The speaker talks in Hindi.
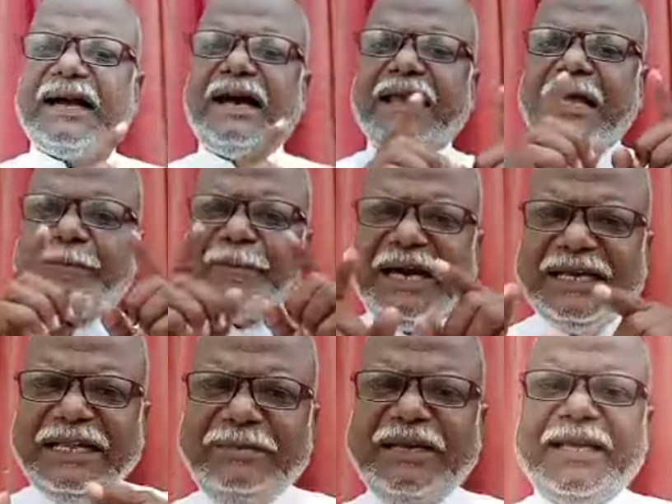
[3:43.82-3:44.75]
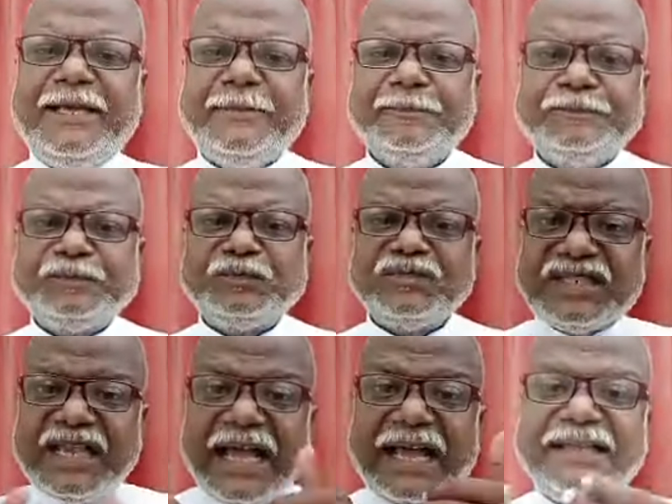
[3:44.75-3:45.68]
काला पानी में
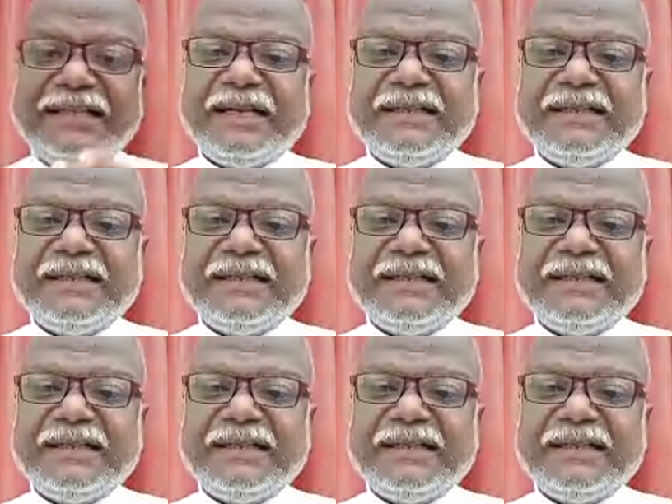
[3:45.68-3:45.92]
कैद